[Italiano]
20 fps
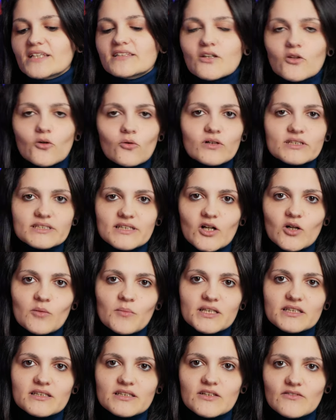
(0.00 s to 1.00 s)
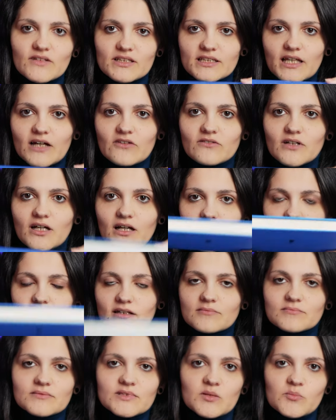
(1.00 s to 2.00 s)
se no questa roba ti
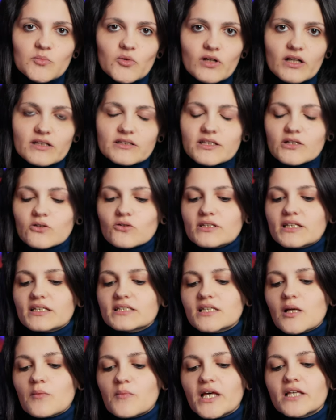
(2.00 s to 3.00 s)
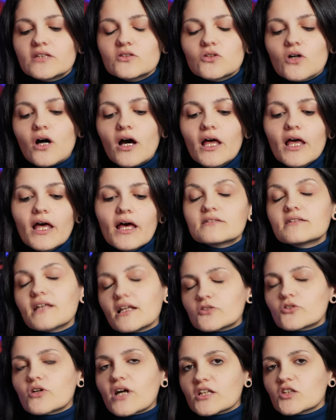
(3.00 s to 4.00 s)
diventava tipo l'Antico Testamento.
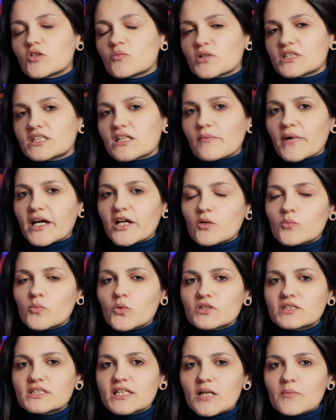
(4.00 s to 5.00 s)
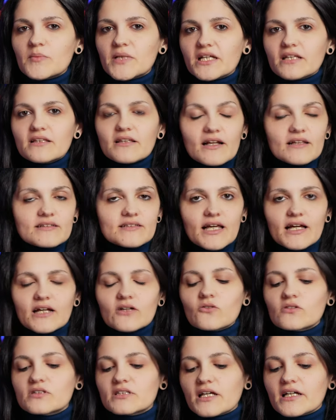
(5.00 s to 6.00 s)
D'altro canto può essere magari un po' stile per chi della saga
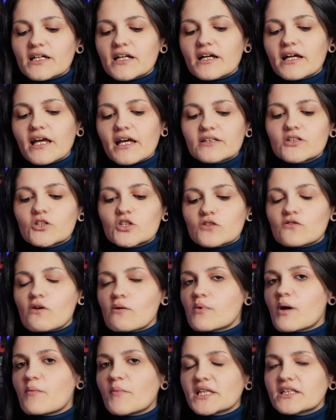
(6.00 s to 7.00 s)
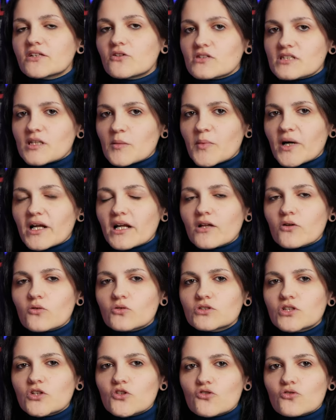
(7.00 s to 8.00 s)
non sa granché e dice vabbè ma di cosa parlano
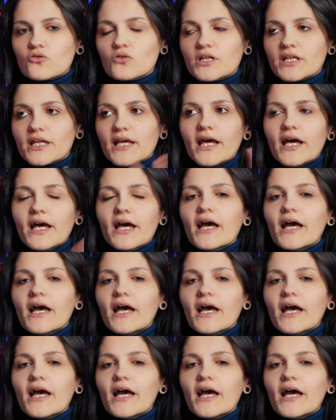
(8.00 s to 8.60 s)
sti giochi